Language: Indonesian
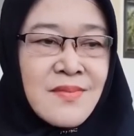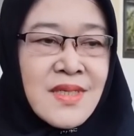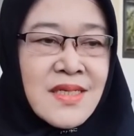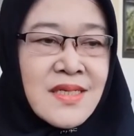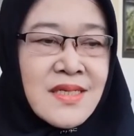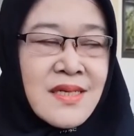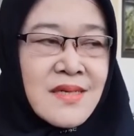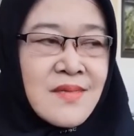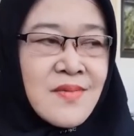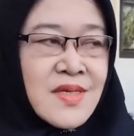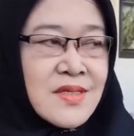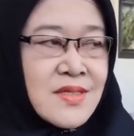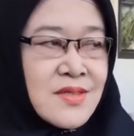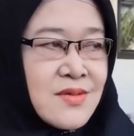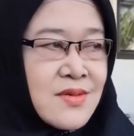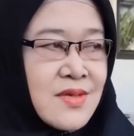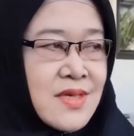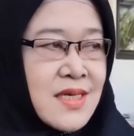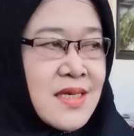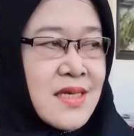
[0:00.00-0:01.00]
kami dari pihak
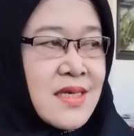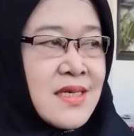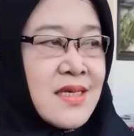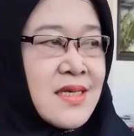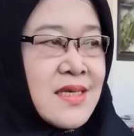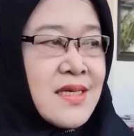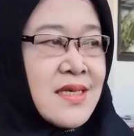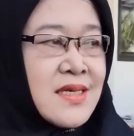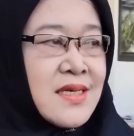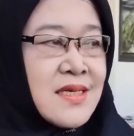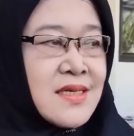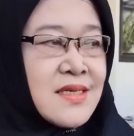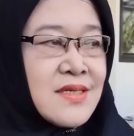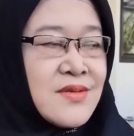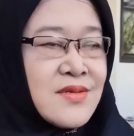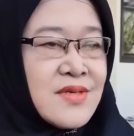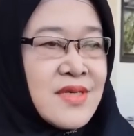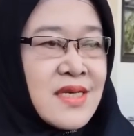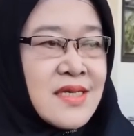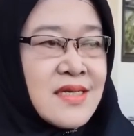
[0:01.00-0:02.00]
sekolah
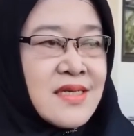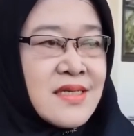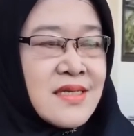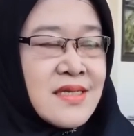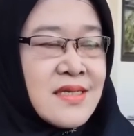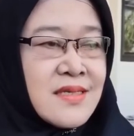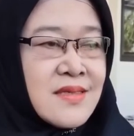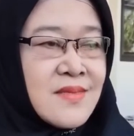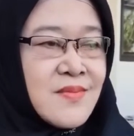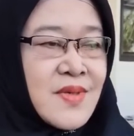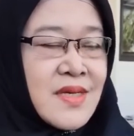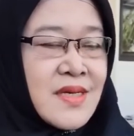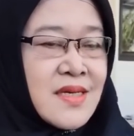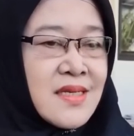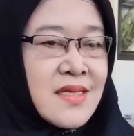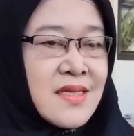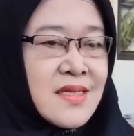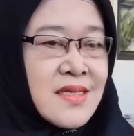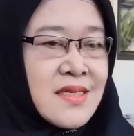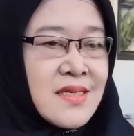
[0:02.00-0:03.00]
sudah
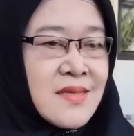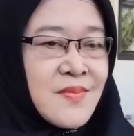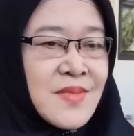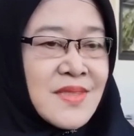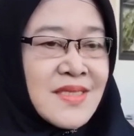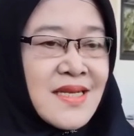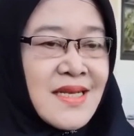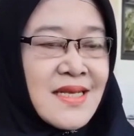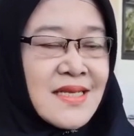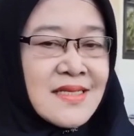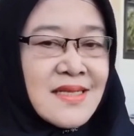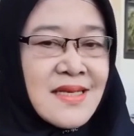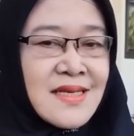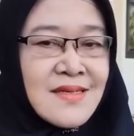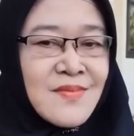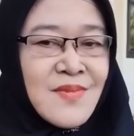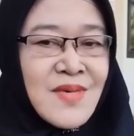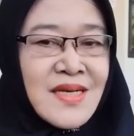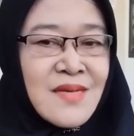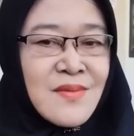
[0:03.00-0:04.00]
diberi
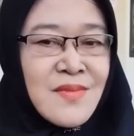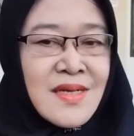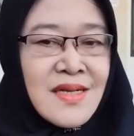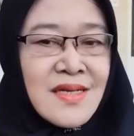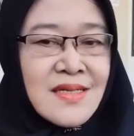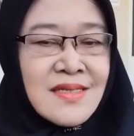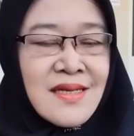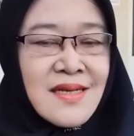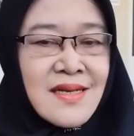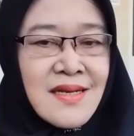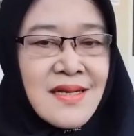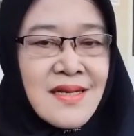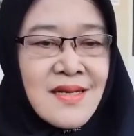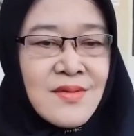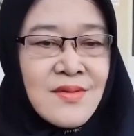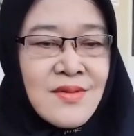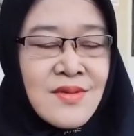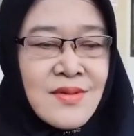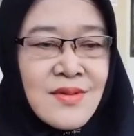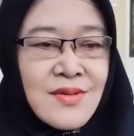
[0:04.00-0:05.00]
penjelasan bagaimana cara
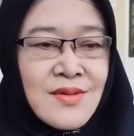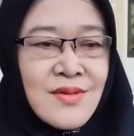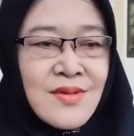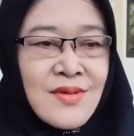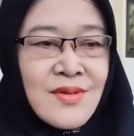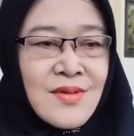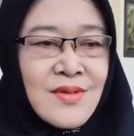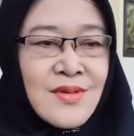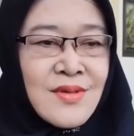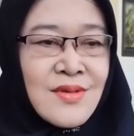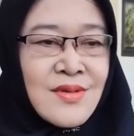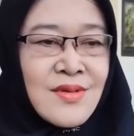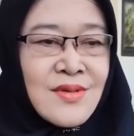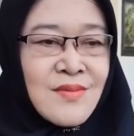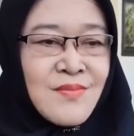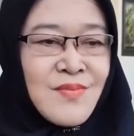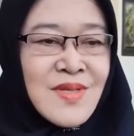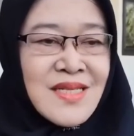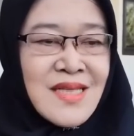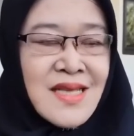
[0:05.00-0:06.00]
untuk
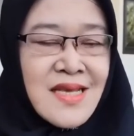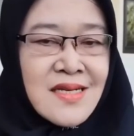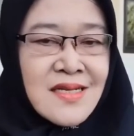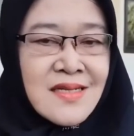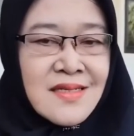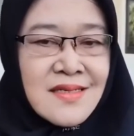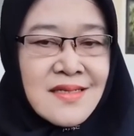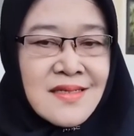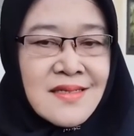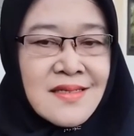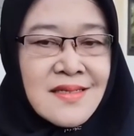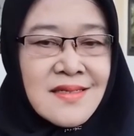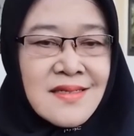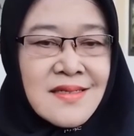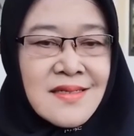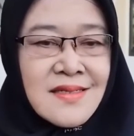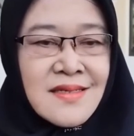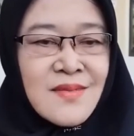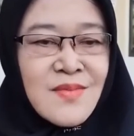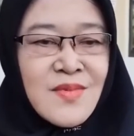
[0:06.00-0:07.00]
pesan.
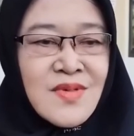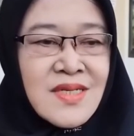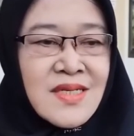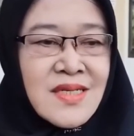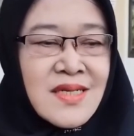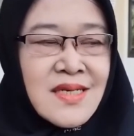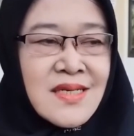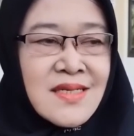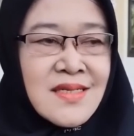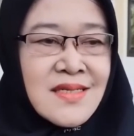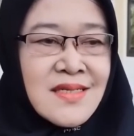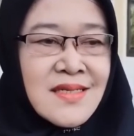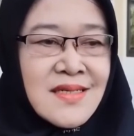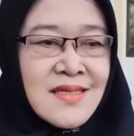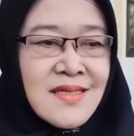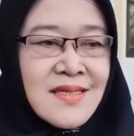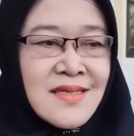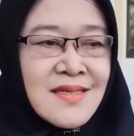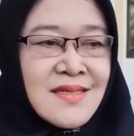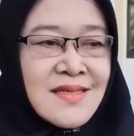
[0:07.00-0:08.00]
Kemudian
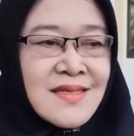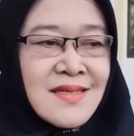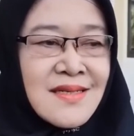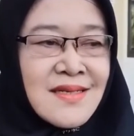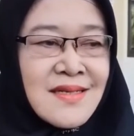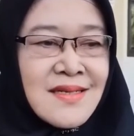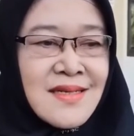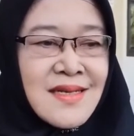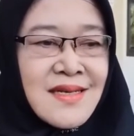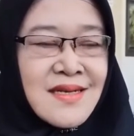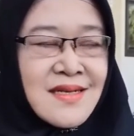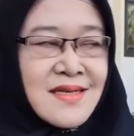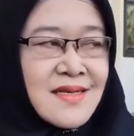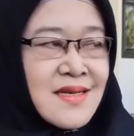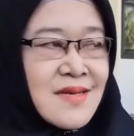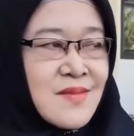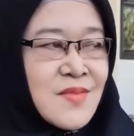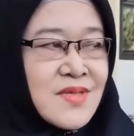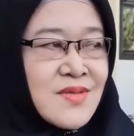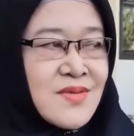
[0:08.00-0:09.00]
hari
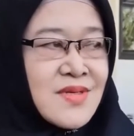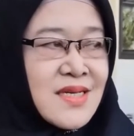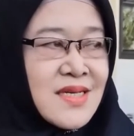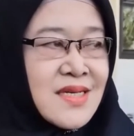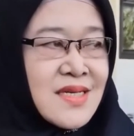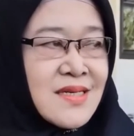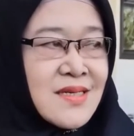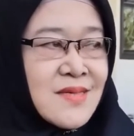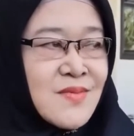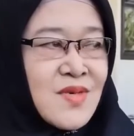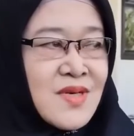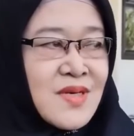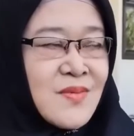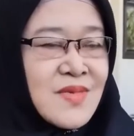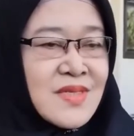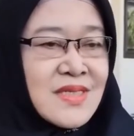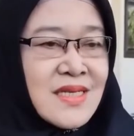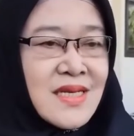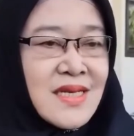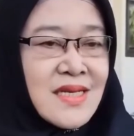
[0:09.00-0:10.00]
ini kami sudah
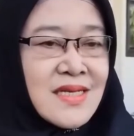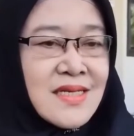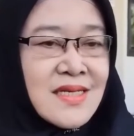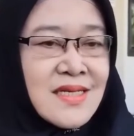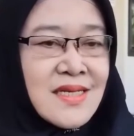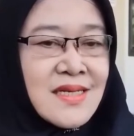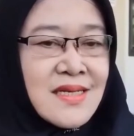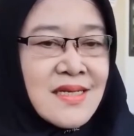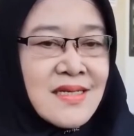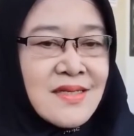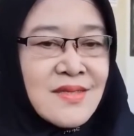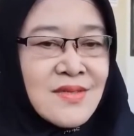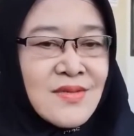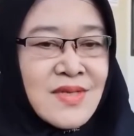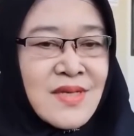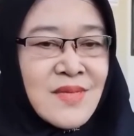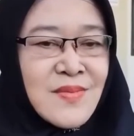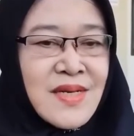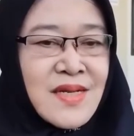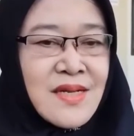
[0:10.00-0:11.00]
mulai pesan, hari ini
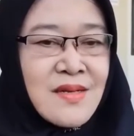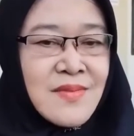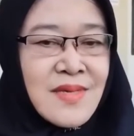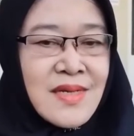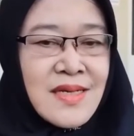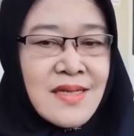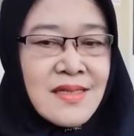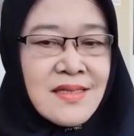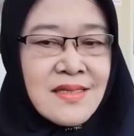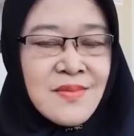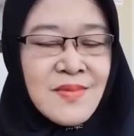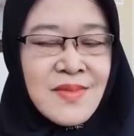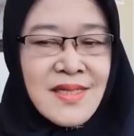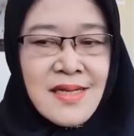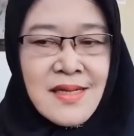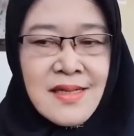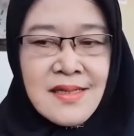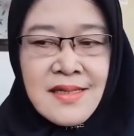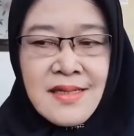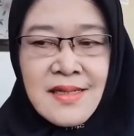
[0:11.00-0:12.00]
sudah menerima, nanti
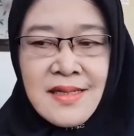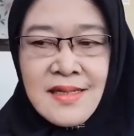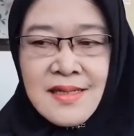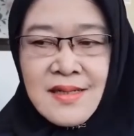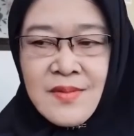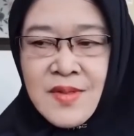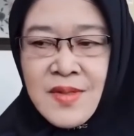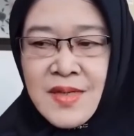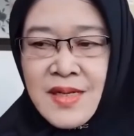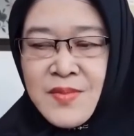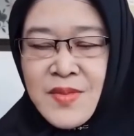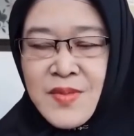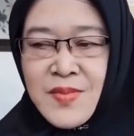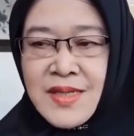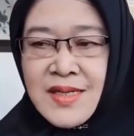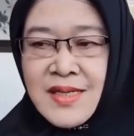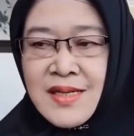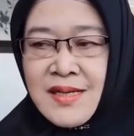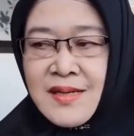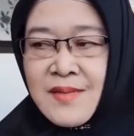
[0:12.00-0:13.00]
sebentar lagi akan kami
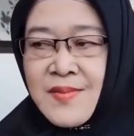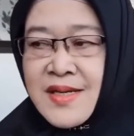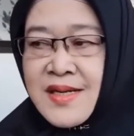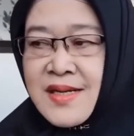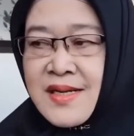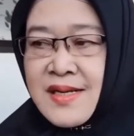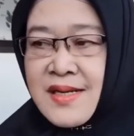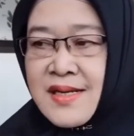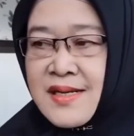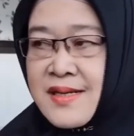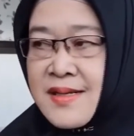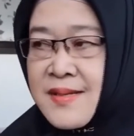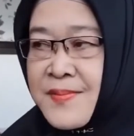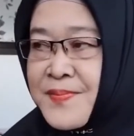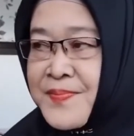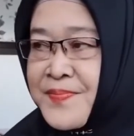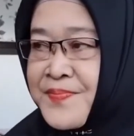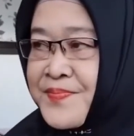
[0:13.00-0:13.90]
bagikan kepada anak.